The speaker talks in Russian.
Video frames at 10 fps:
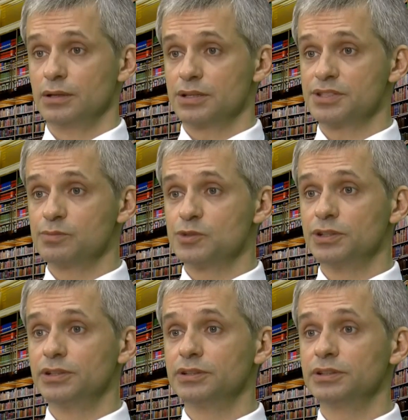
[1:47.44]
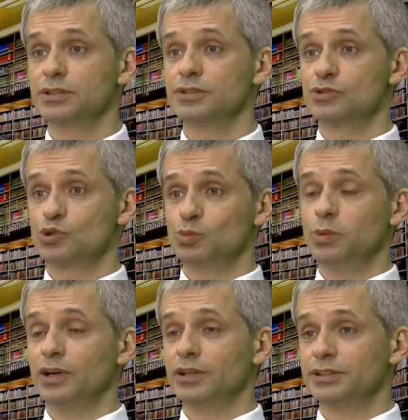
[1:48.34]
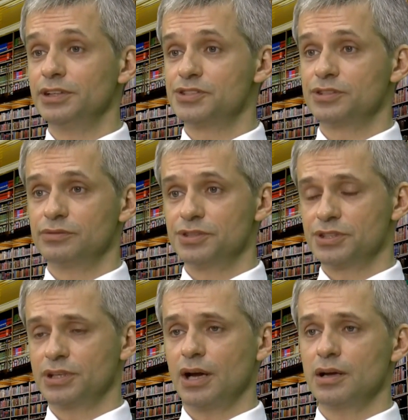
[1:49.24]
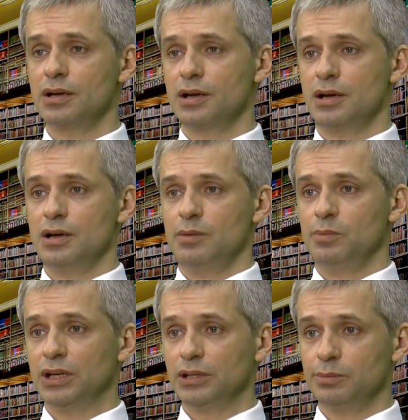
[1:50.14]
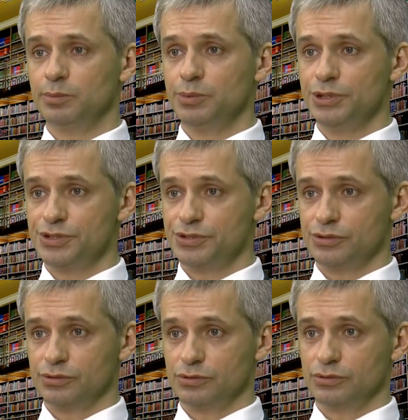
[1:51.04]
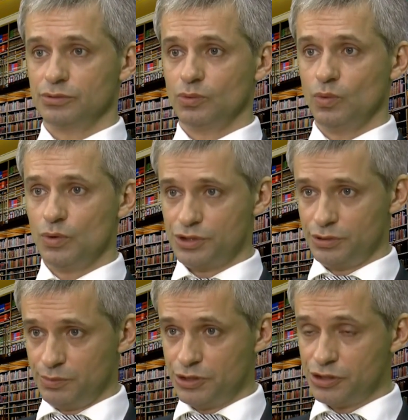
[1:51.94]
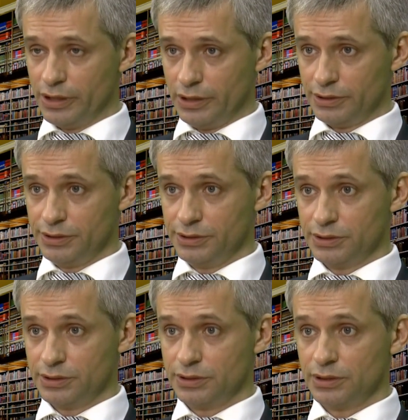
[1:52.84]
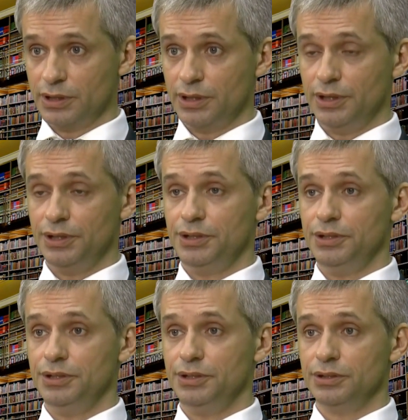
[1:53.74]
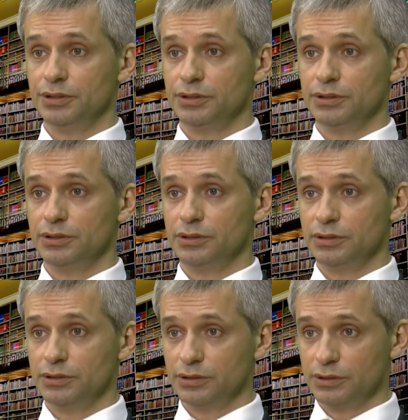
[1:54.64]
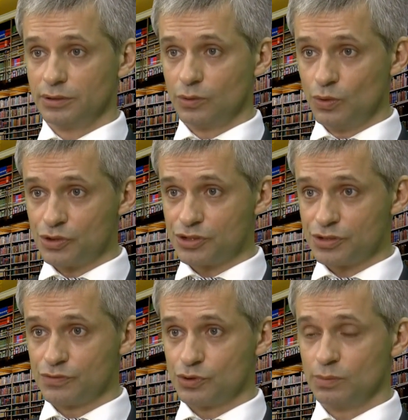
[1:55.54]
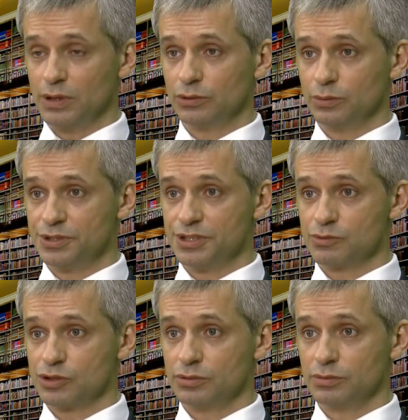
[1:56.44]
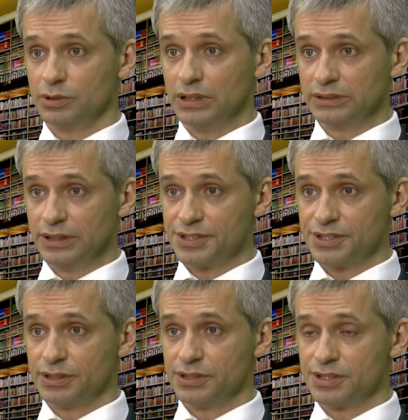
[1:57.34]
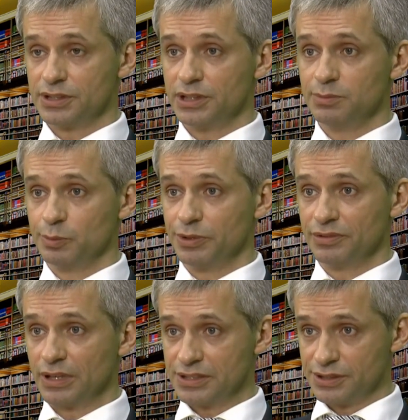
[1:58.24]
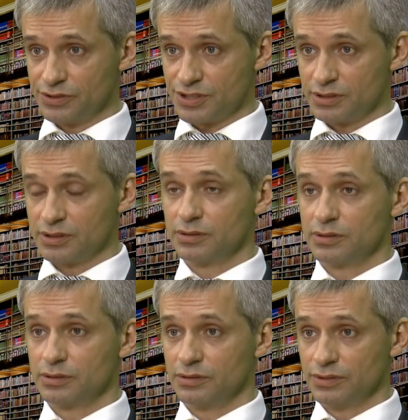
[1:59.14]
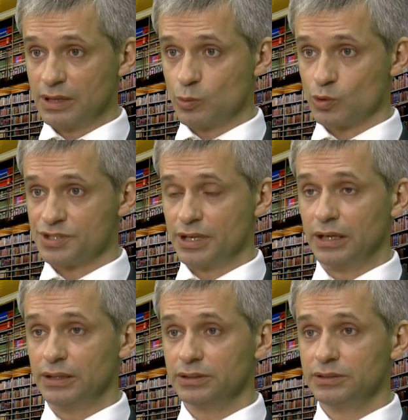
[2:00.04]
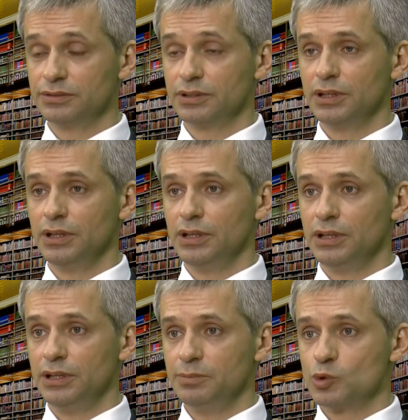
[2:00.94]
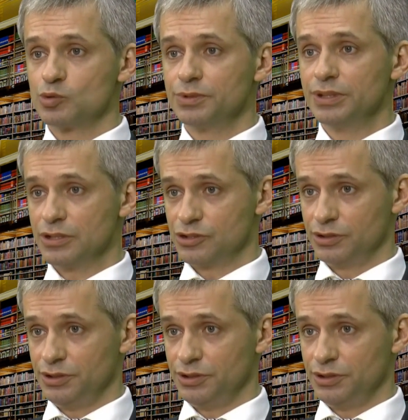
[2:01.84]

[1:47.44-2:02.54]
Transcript: На самом деле судьба английского языка могла бы быть очень печальной, и кончиться все могло бы тем, что английский язык либо превратился в набор диалектов, либо, может быть, даже